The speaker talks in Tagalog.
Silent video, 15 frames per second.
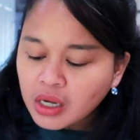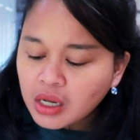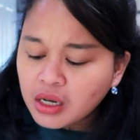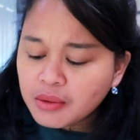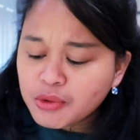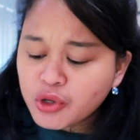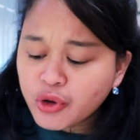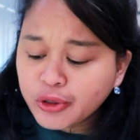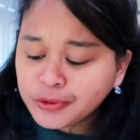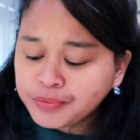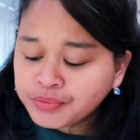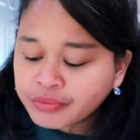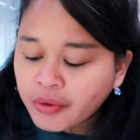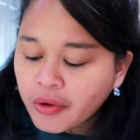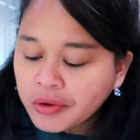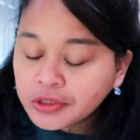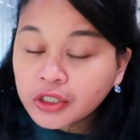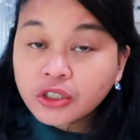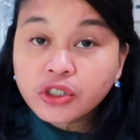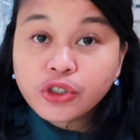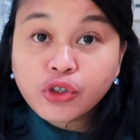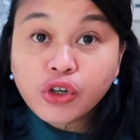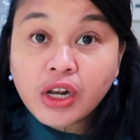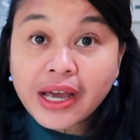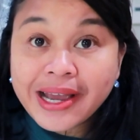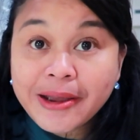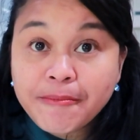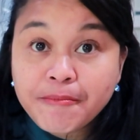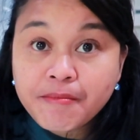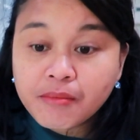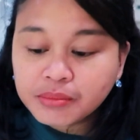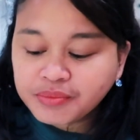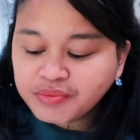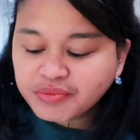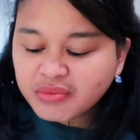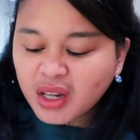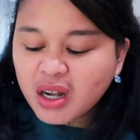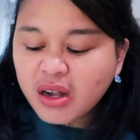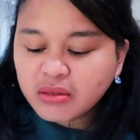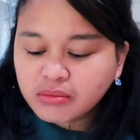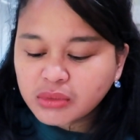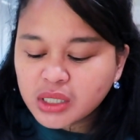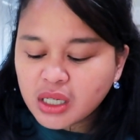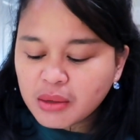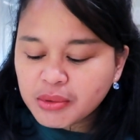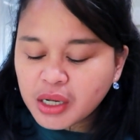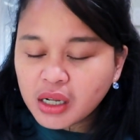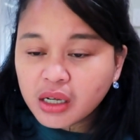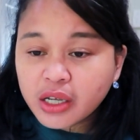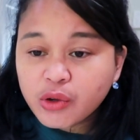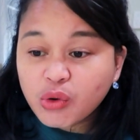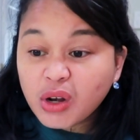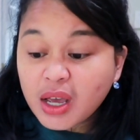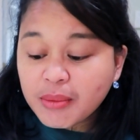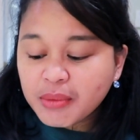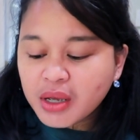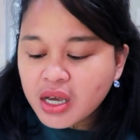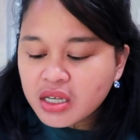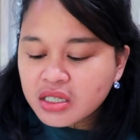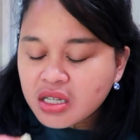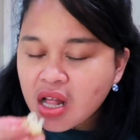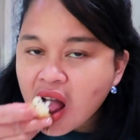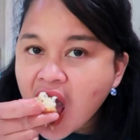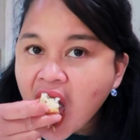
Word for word: alam nyo, yung lime, masarap talaga yung lime, guys.